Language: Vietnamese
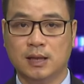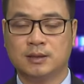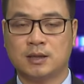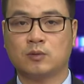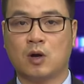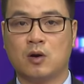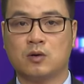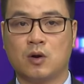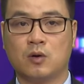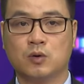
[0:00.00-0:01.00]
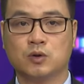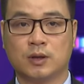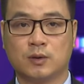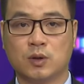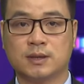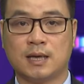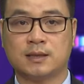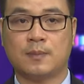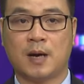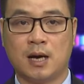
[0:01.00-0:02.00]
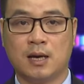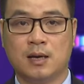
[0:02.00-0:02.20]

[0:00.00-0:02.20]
trong đó có khu du lịch quốc gia Sapa.